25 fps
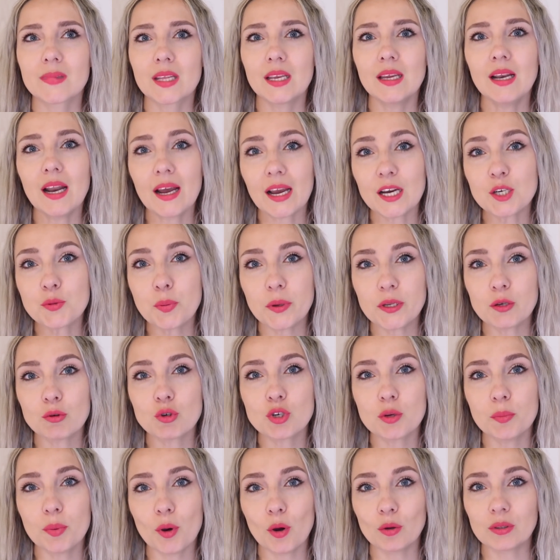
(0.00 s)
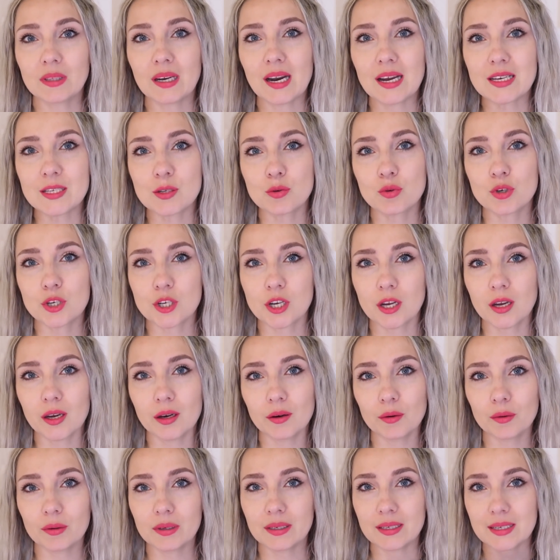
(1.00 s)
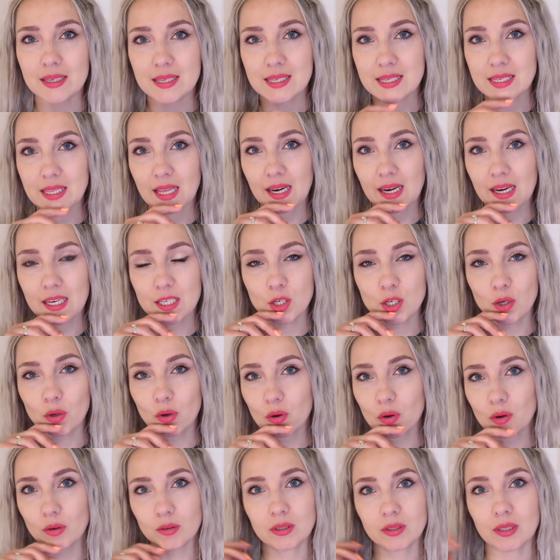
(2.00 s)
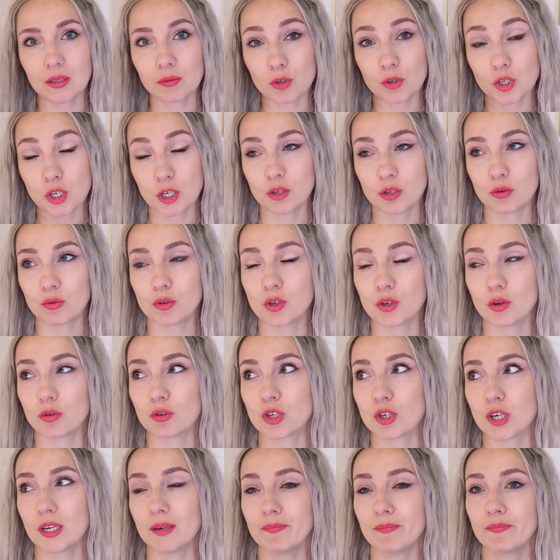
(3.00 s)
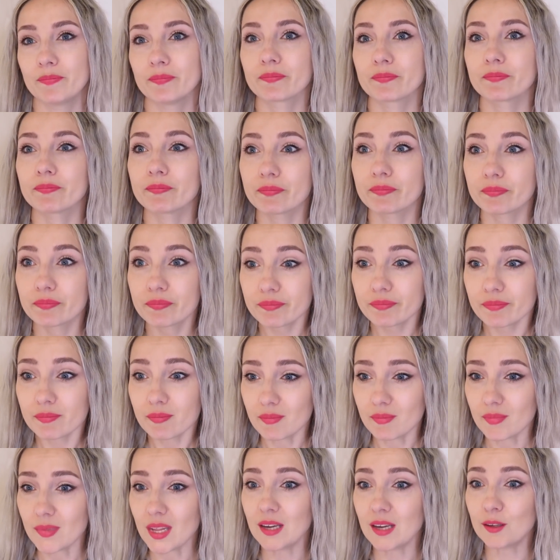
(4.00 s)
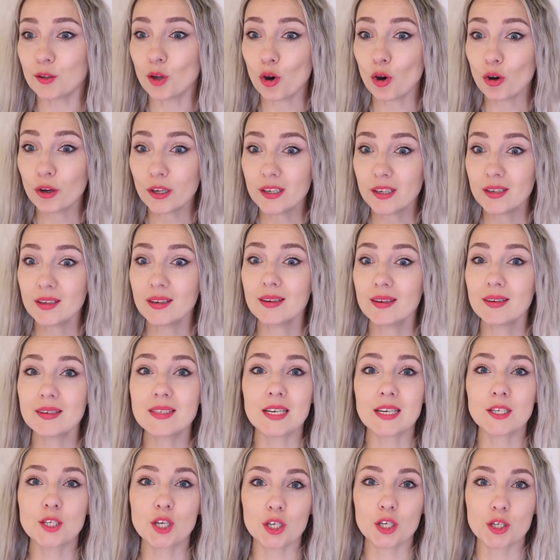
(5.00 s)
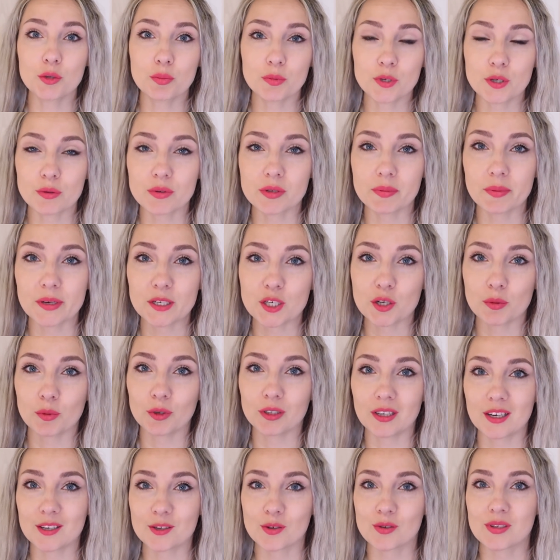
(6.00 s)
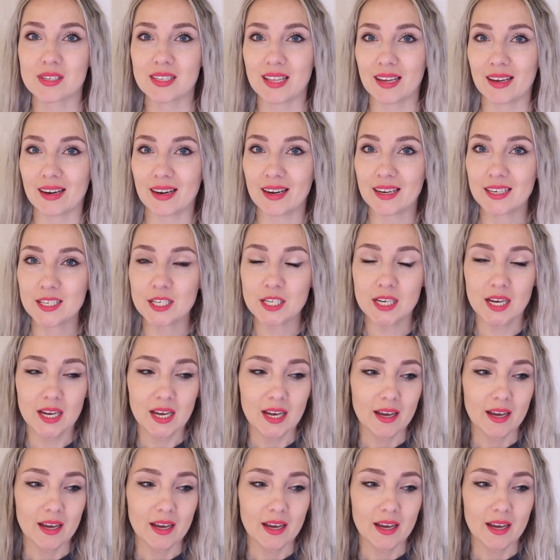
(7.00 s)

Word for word: i lekarz powiedział, żeby od razu się e, starać o tę trzecią ciążę. No i zaczęliśmy się z mężem od razu starać.